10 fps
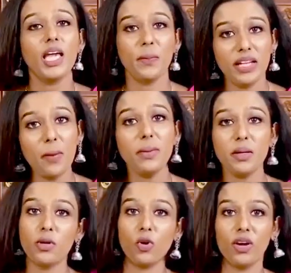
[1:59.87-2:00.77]
இப்போ நம்ம
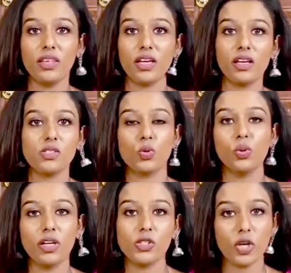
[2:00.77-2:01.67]
நம்ம குழந்தைய
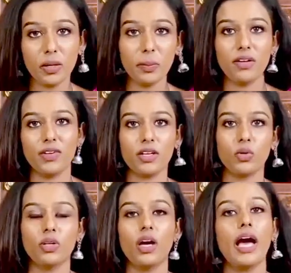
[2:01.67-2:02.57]
ஸ்கூலில் ஜாயின் பண்ண வைக்கணும்னா